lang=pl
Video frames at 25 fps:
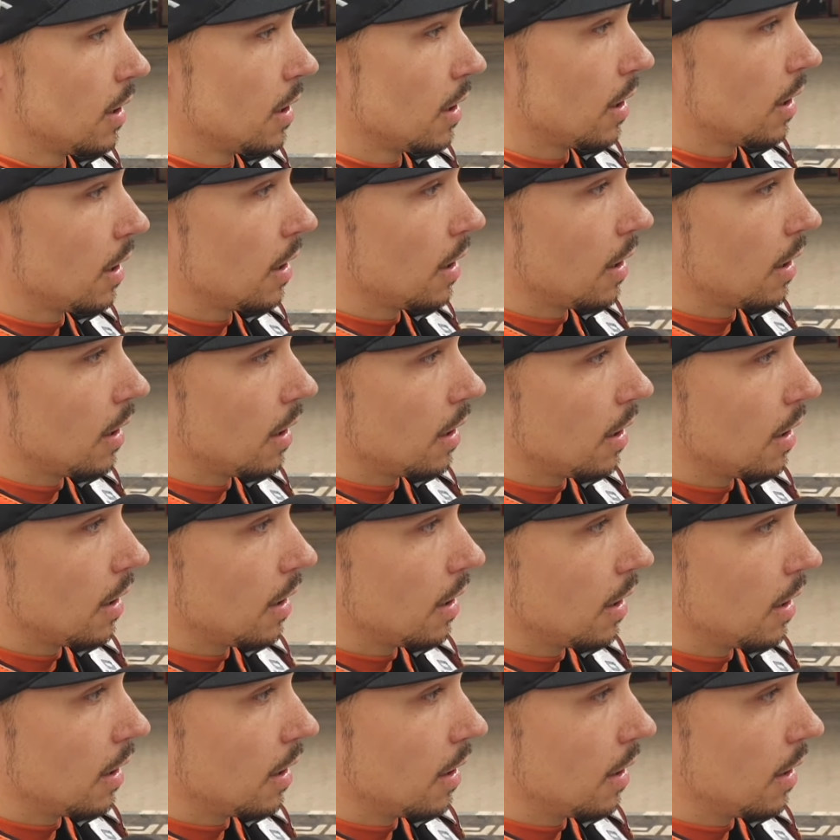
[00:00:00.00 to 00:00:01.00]

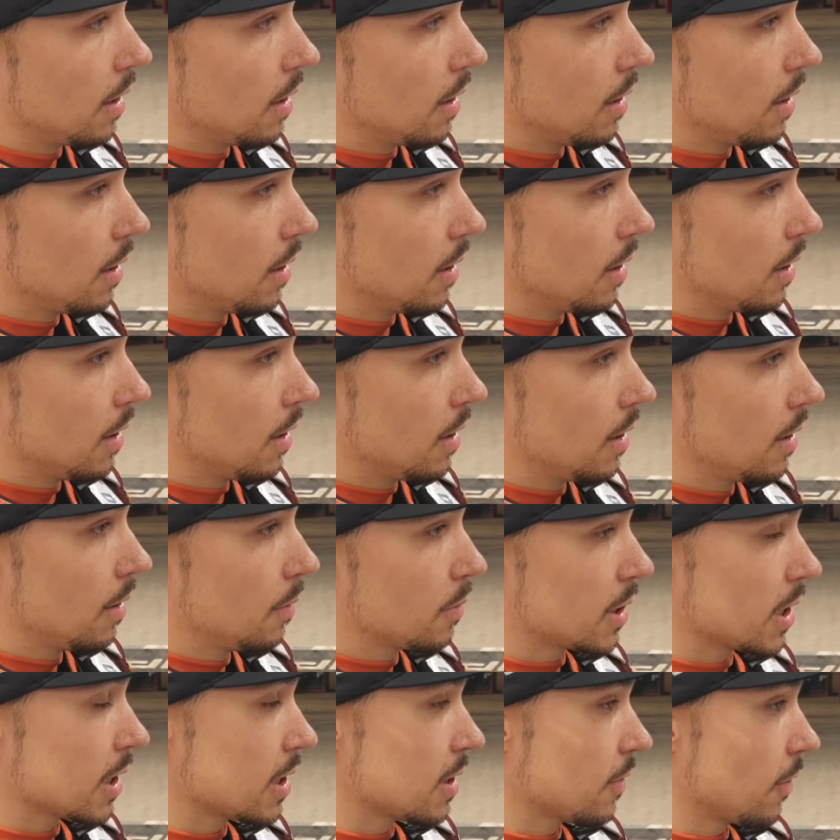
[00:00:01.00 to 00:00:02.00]
e,
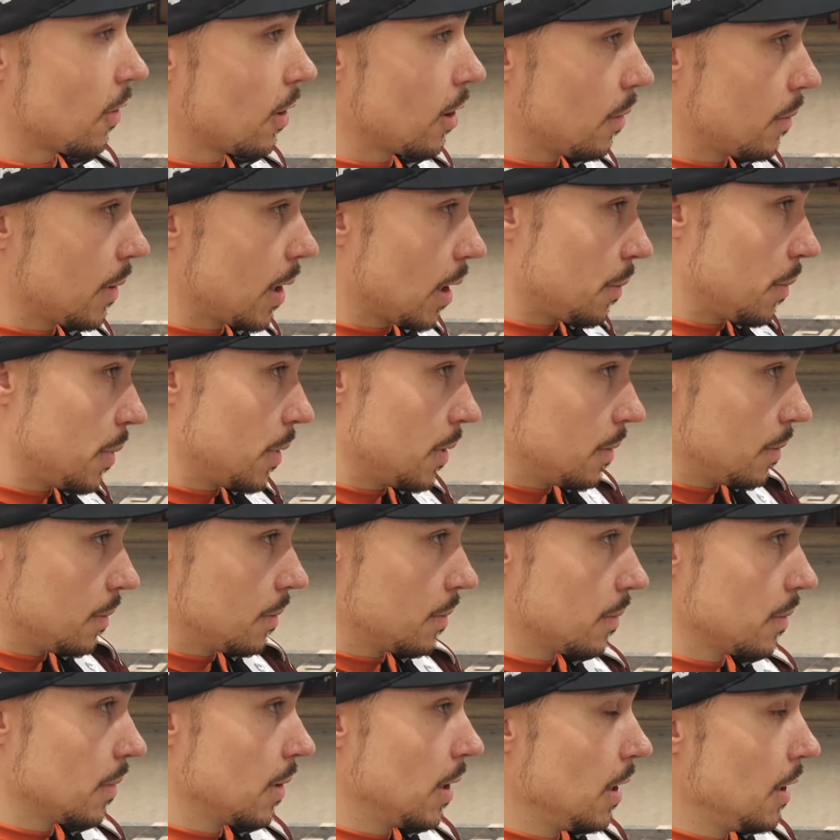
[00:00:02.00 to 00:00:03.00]
przez swoją jakby
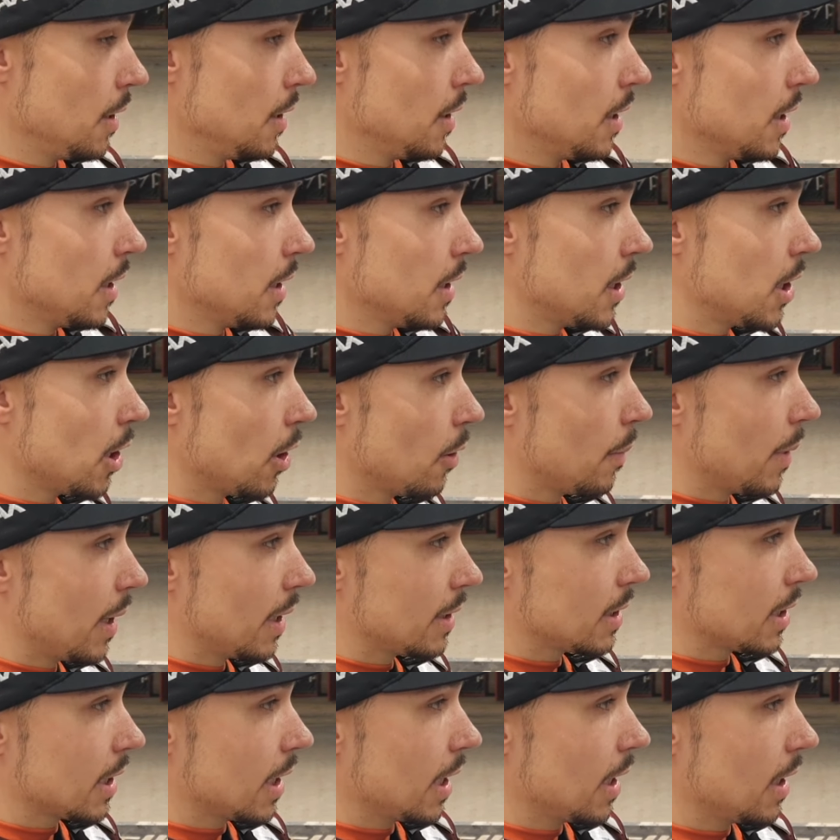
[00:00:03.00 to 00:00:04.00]

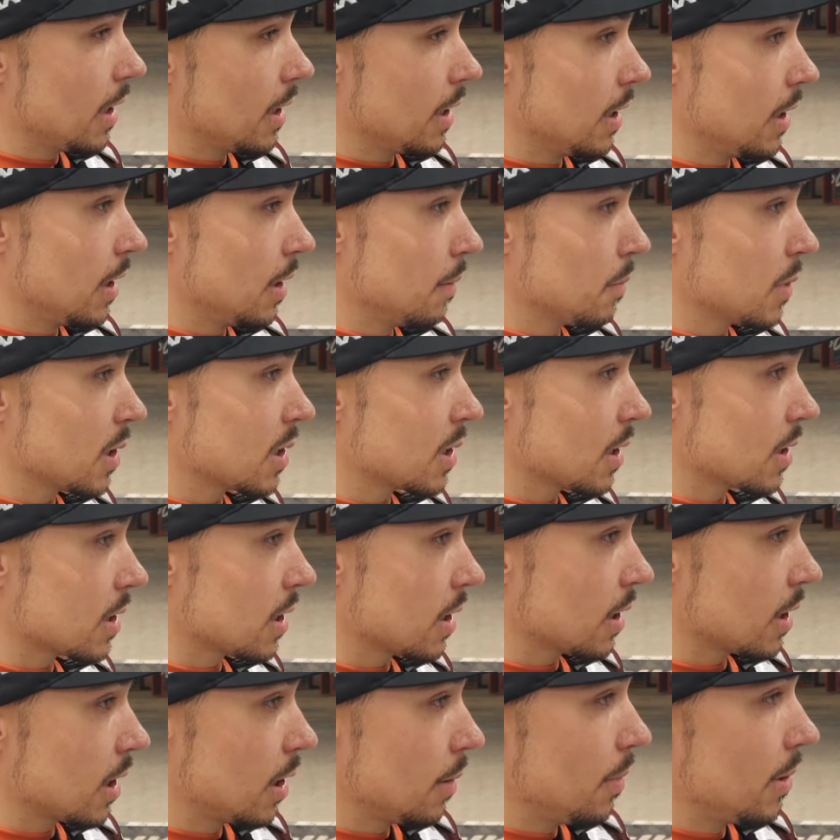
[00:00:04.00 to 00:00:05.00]
geometrię i myślę,
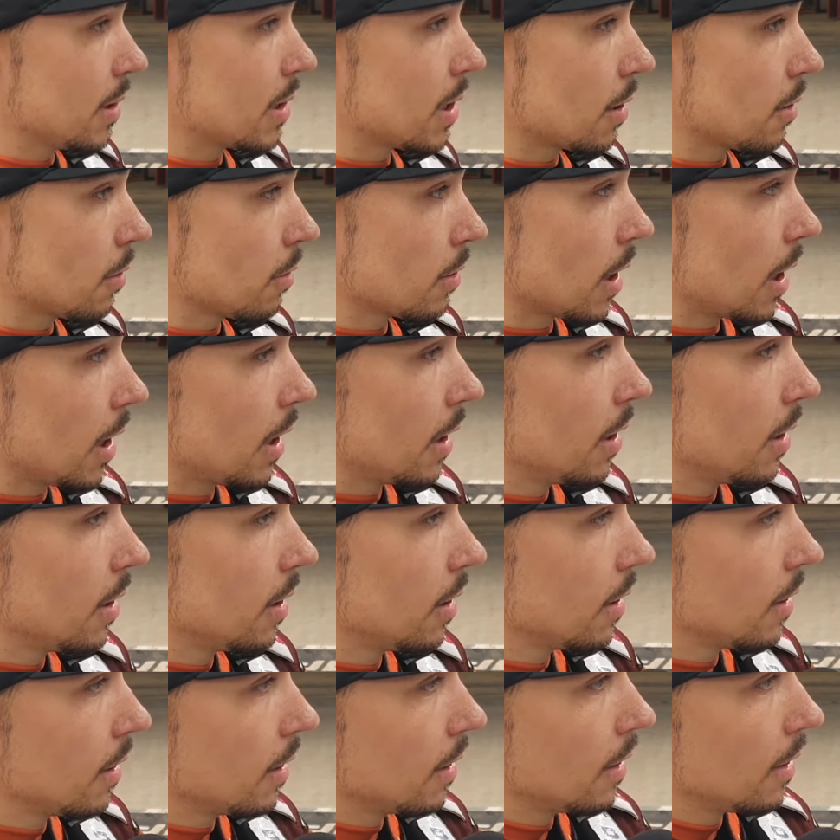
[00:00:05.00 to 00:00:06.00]
że kibice tutaj
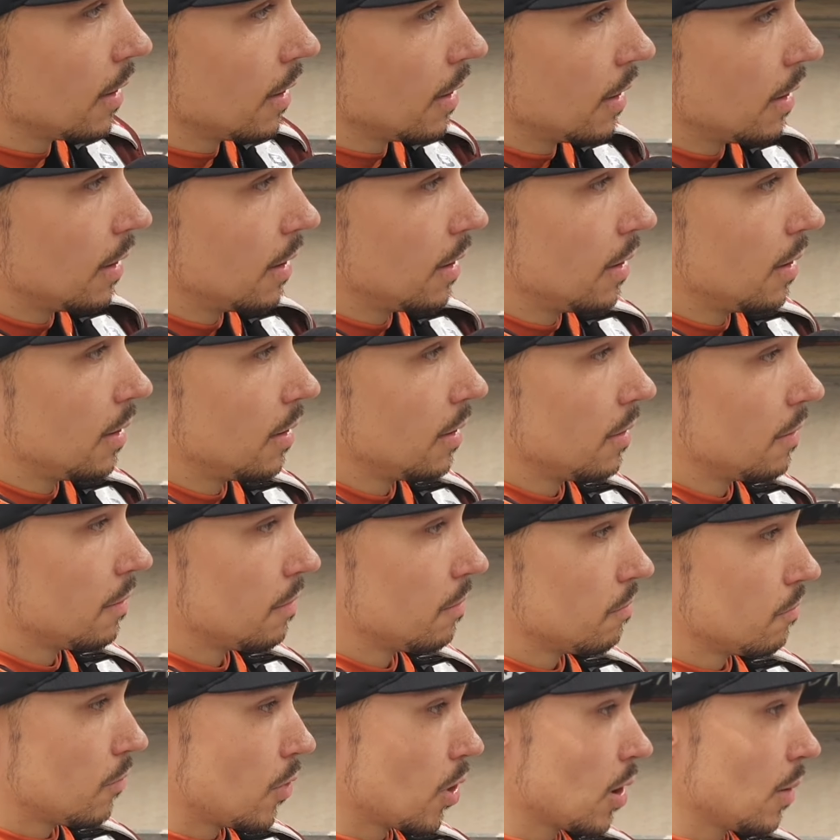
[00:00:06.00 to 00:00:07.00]

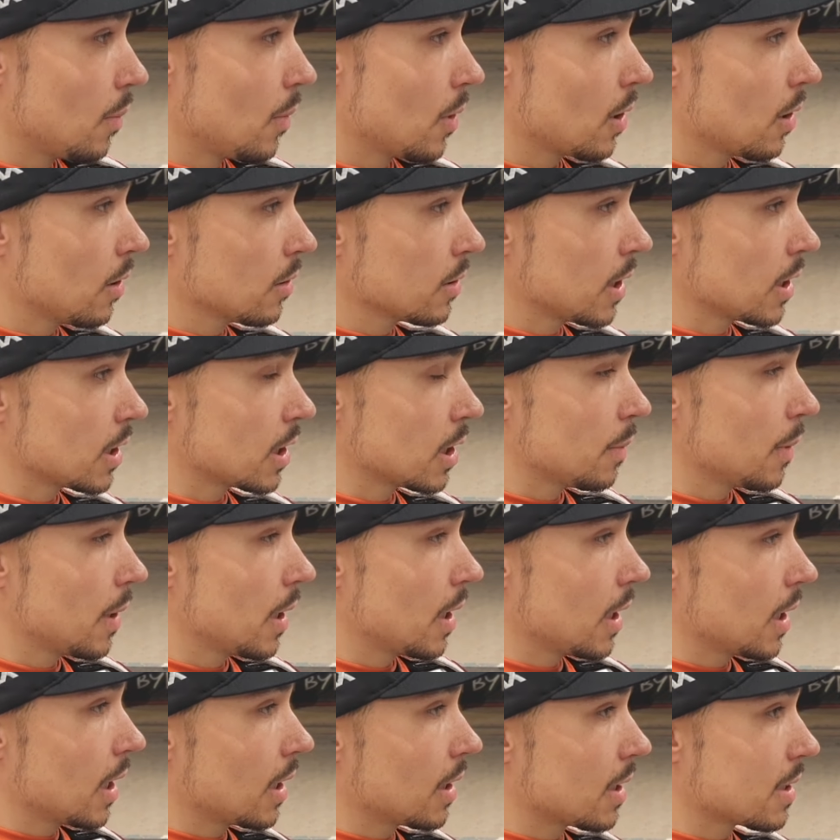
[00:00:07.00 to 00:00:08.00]
mogą oglądać
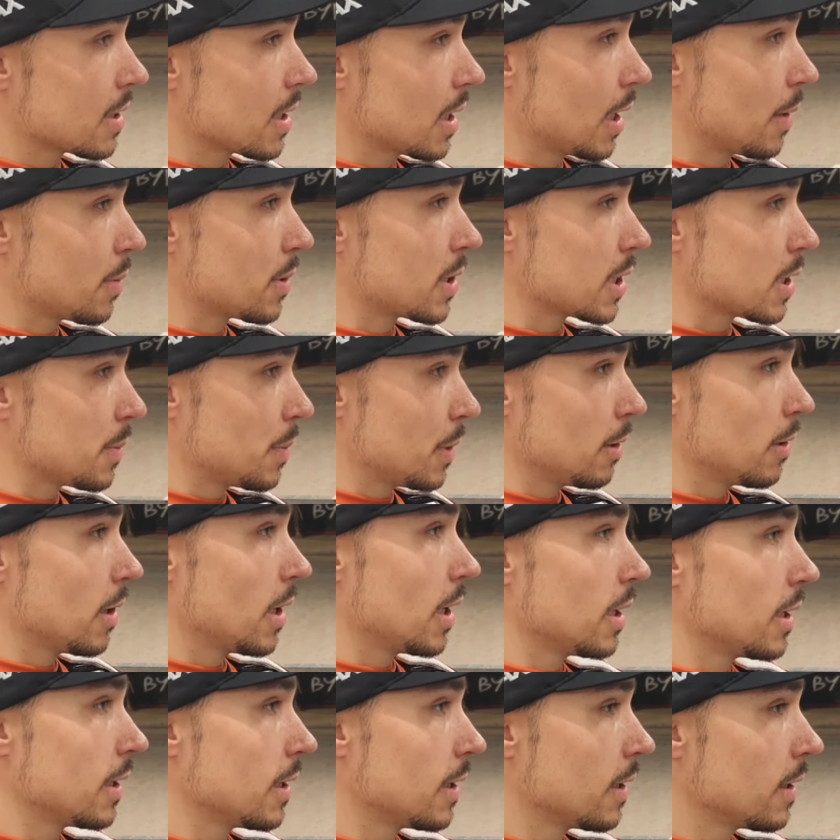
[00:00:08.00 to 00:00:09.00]
chyba jeden z najlepszych
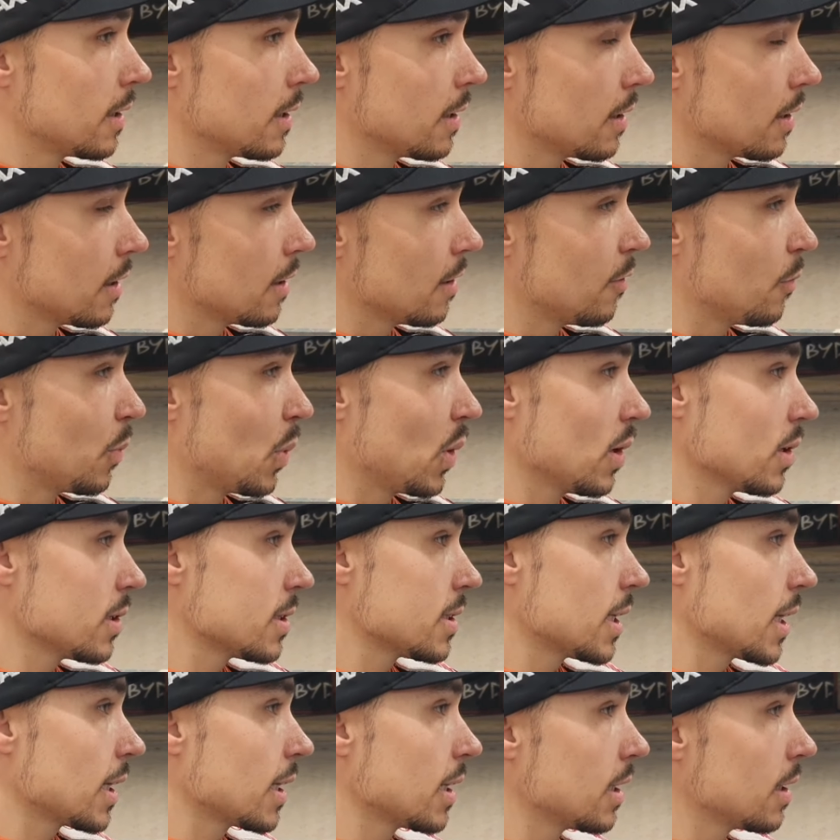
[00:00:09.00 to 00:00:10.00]
speedway e, w
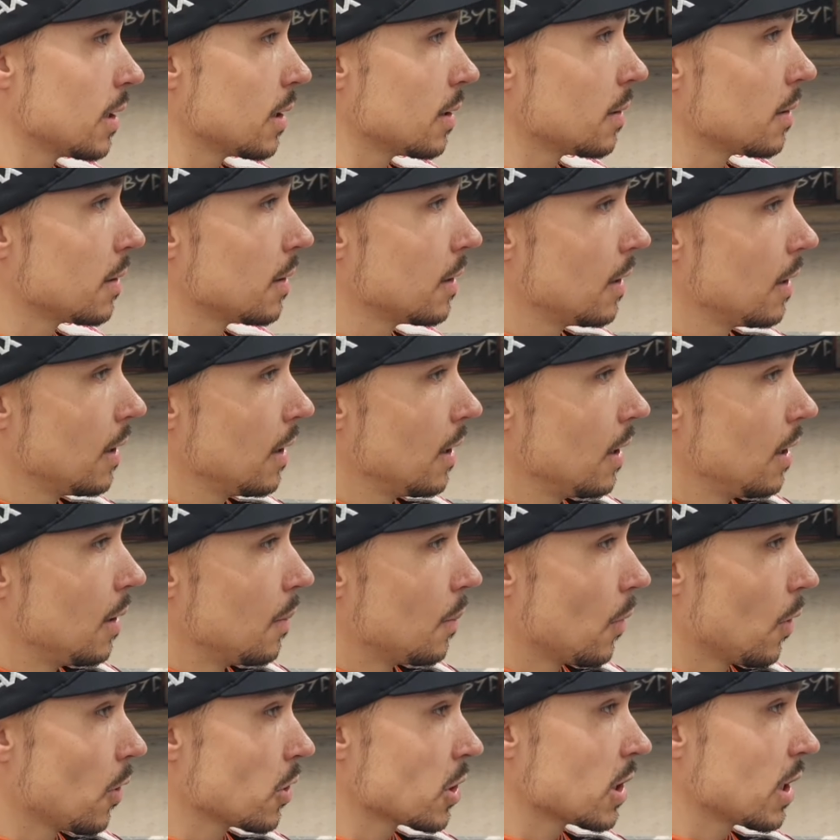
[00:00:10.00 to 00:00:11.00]
Polsce i
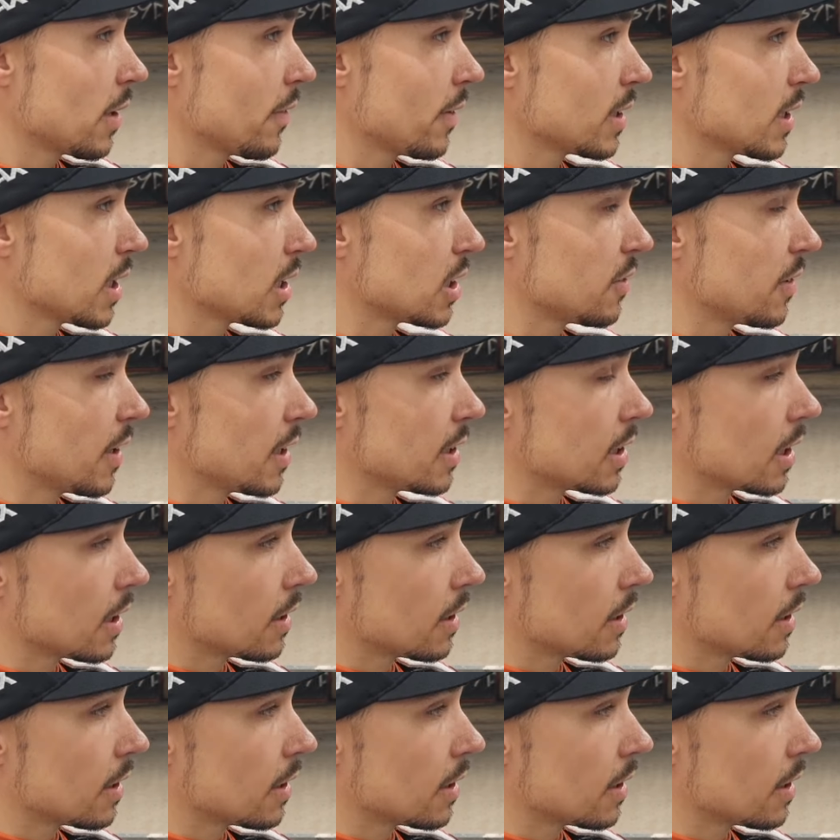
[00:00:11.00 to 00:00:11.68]
może nawet na świecie.